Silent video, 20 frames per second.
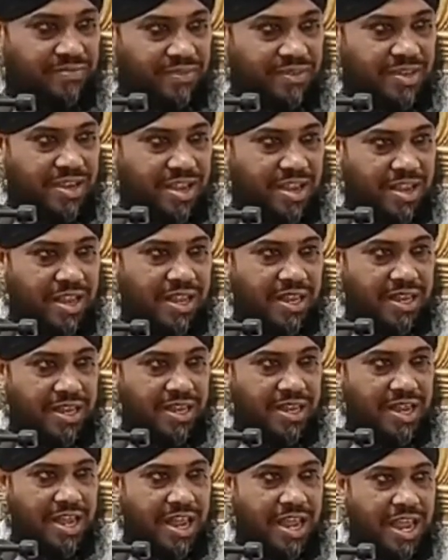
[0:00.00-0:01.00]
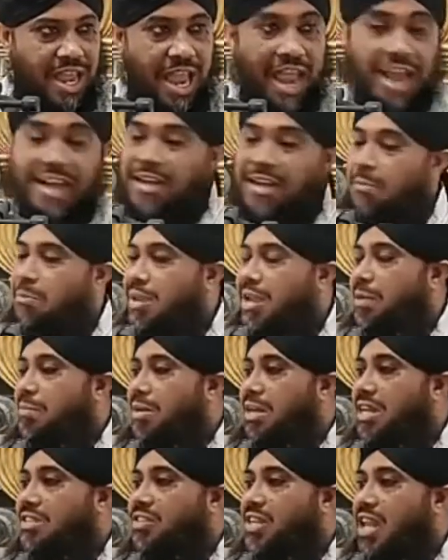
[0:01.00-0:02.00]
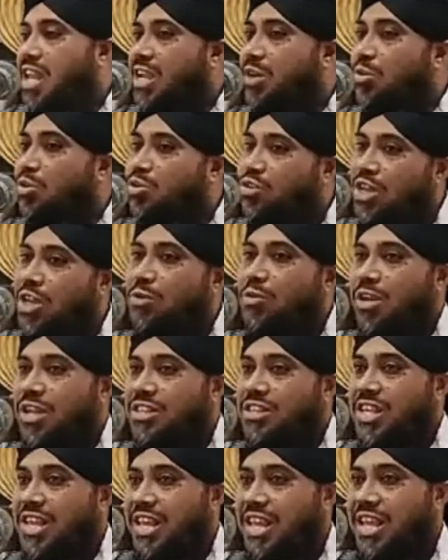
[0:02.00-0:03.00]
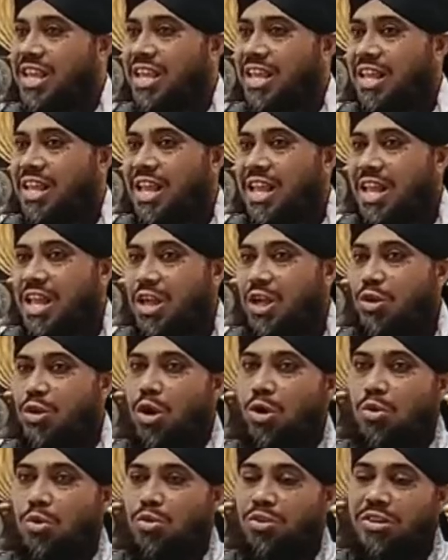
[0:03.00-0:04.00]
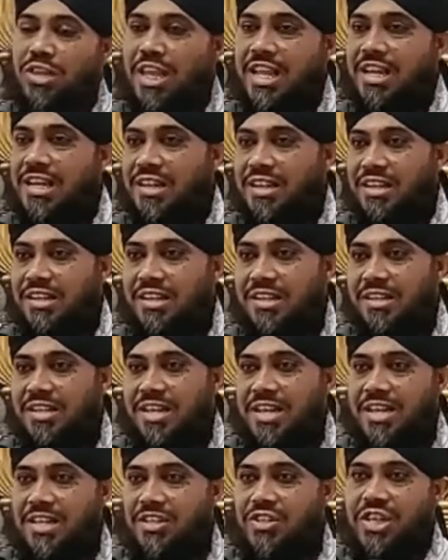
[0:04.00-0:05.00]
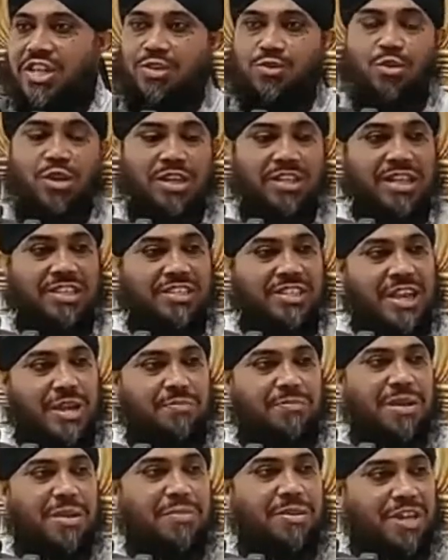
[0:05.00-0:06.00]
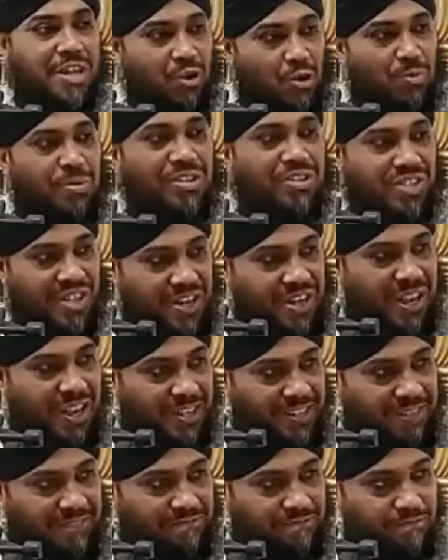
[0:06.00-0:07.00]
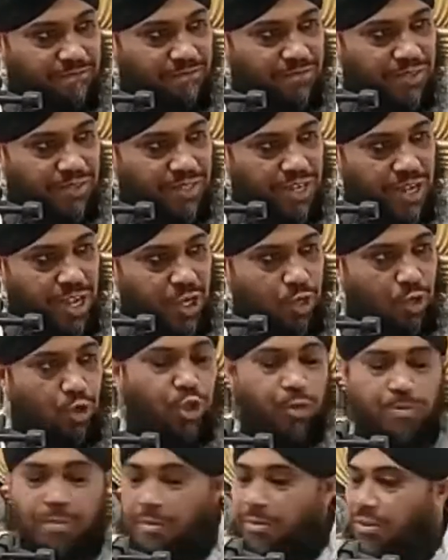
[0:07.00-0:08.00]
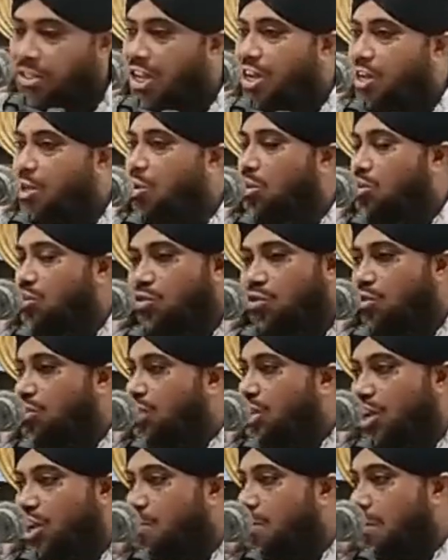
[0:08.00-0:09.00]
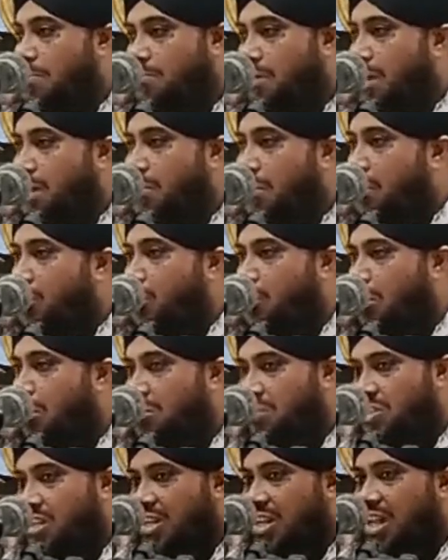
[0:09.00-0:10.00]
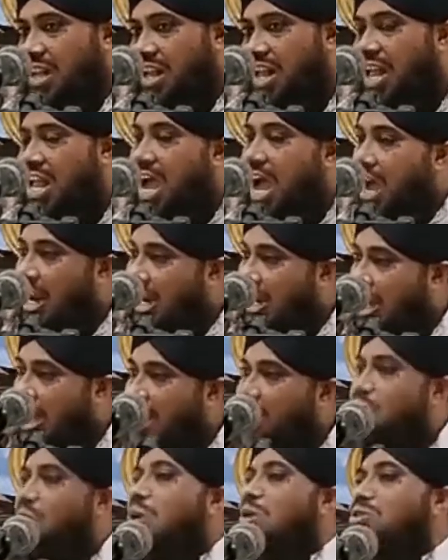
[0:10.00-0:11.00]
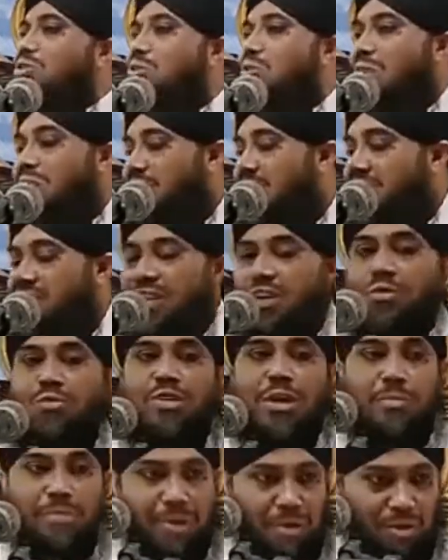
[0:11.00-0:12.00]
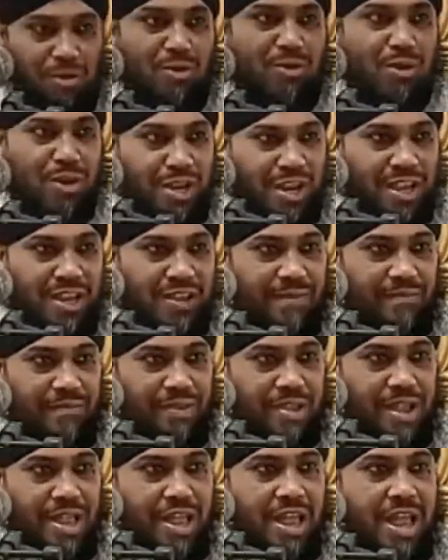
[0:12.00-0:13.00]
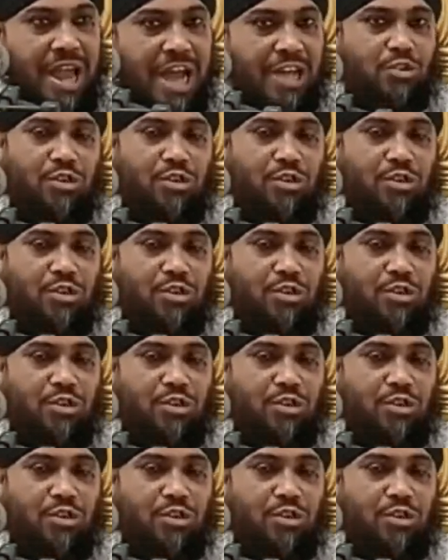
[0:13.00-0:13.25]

হ্যাঁ একটা মেঘমালা ছায়া করতেই রয়েছে কখন দিন শেষ হয়ে যাচ্ছে আপনি আমি টেরও পাচ্ছি না খুদ পিপাসার কষ্ট সেরকম আপনার আমার মনে হচ্ছে না আল্লাহই সহজ করে দিয়েছেন রোজা পালন করা আসলে